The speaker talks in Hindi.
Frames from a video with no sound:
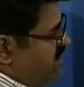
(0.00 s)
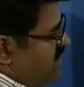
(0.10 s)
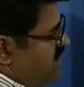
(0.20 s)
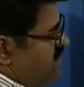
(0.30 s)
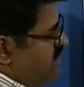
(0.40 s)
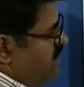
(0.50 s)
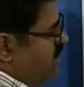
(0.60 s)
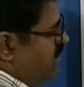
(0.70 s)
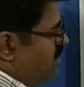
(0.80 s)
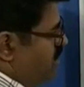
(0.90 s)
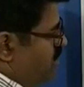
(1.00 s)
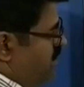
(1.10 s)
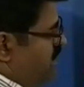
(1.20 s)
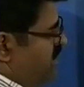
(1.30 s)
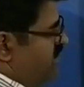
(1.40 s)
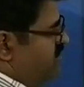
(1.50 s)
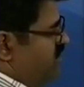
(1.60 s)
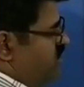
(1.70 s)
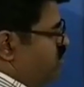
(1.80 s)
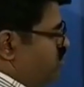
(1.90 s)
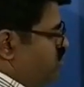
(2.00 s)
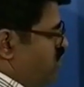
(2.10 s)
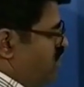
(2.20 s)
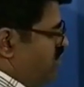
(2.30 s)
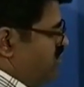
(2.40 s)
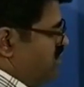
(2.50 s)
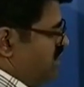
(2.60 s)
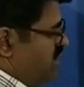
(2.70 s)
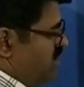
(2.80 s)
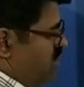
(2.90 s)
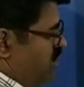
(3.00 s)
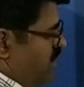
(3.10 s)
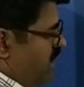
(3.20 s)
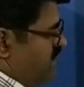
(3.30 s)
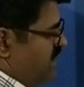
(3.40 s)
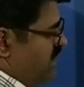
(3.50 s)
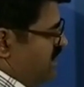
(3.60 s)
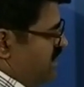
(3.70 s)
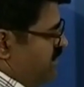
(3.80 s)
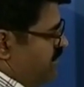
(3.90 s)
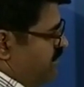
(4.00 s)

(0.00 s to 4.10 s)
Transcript: थीटा डिनोमिनेटर से टू कॉस थीटा कॉमन आता है